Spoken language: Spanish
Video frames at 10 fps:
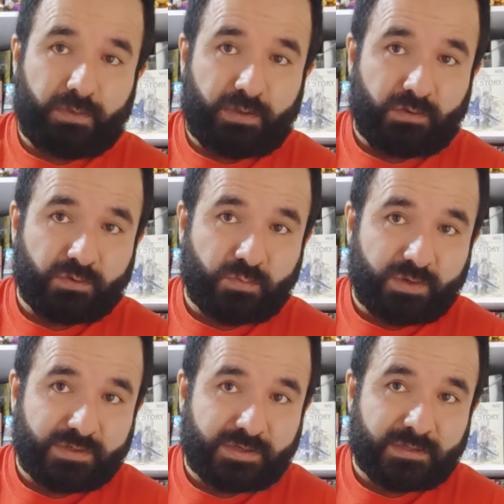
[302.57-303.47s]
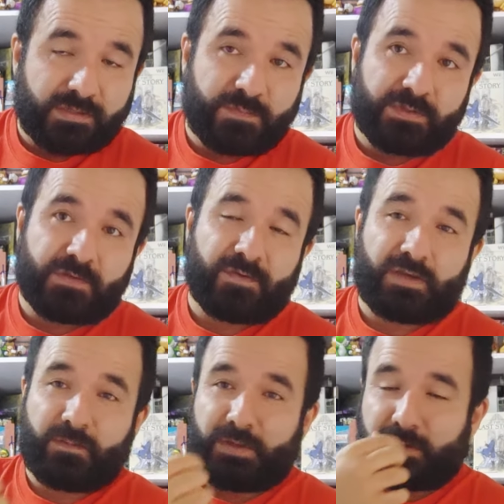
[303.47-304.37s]
y nos muestran
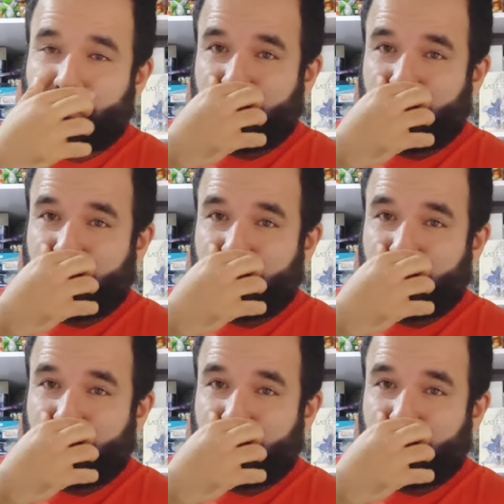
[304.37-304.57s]
específicamente,